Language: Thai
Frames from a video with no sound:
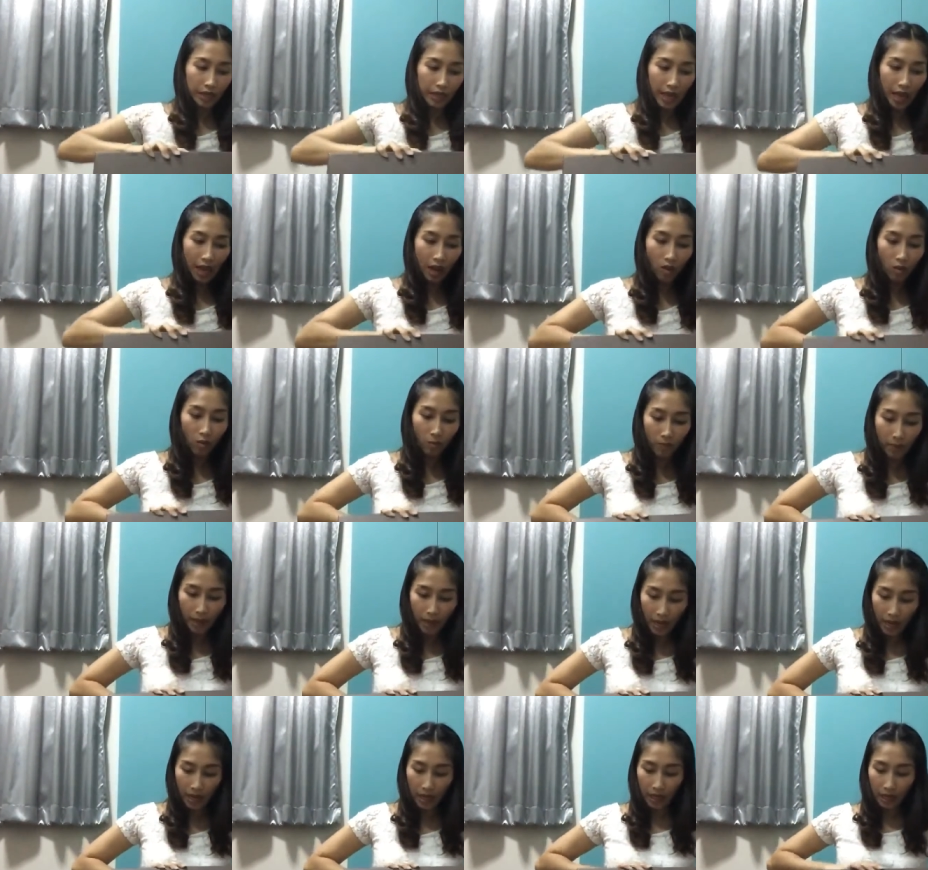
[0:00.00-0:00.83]
แกะออก
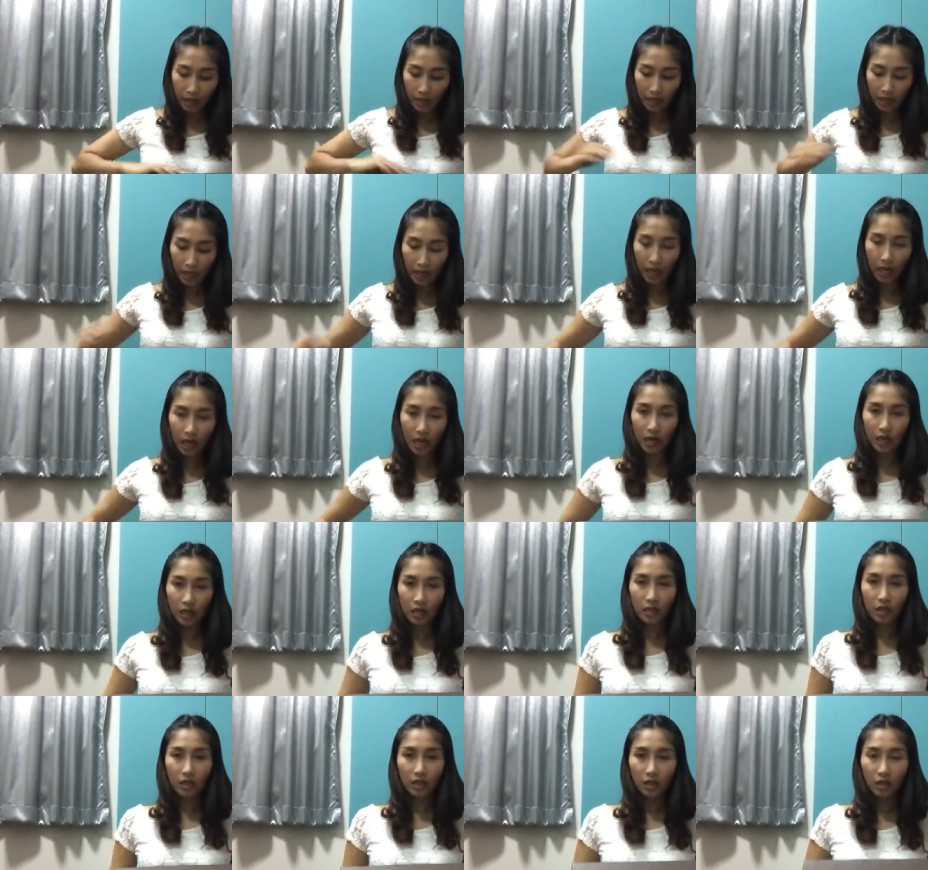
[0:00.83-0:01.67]
มานะคะ
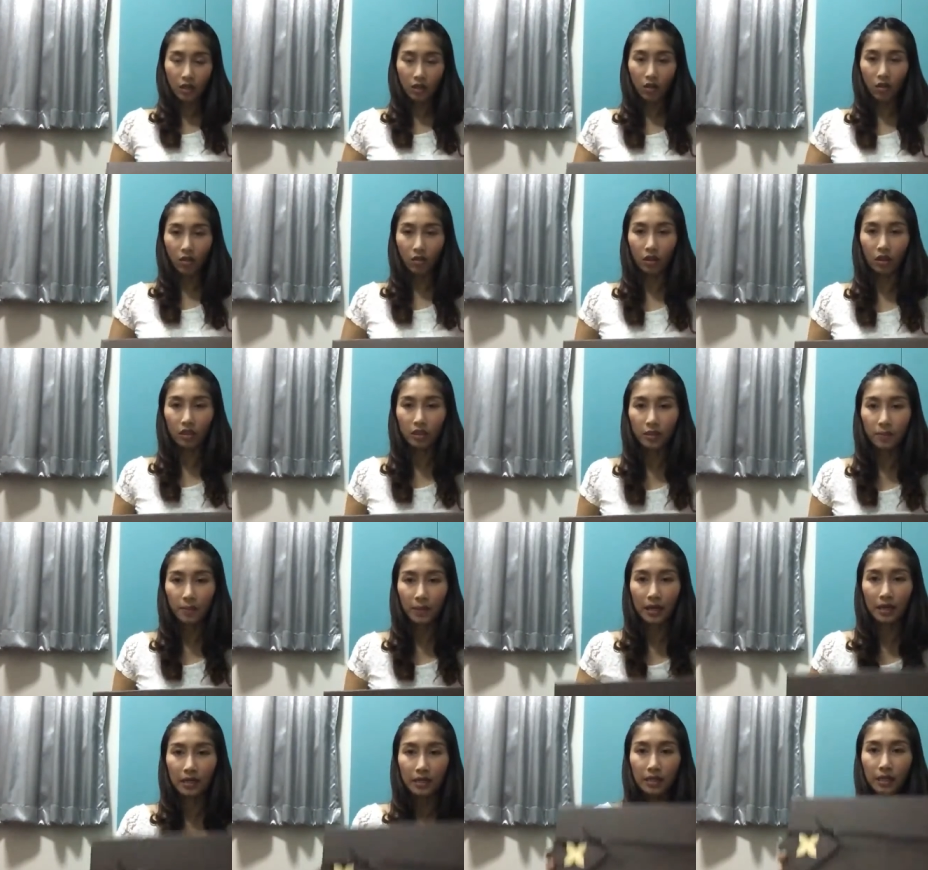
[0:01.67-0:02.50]
กล่องก็จะ
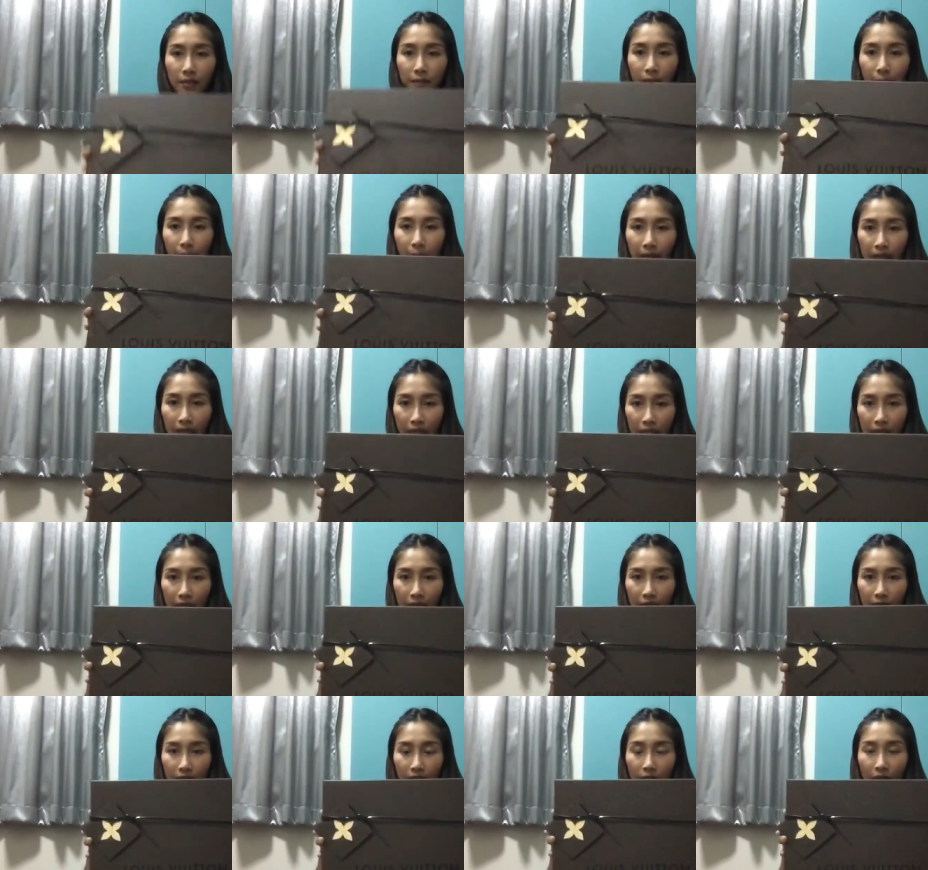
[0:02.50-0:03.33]
เป็นลักษณะแบบนี้
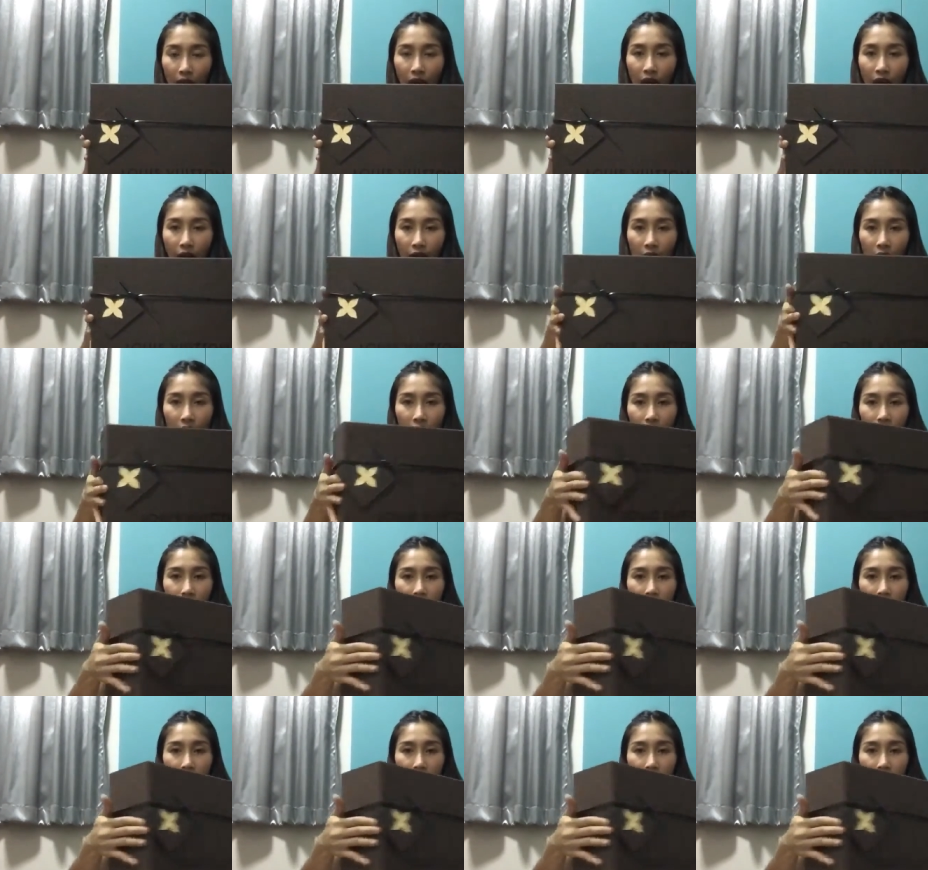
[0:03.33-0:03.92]
นะคะ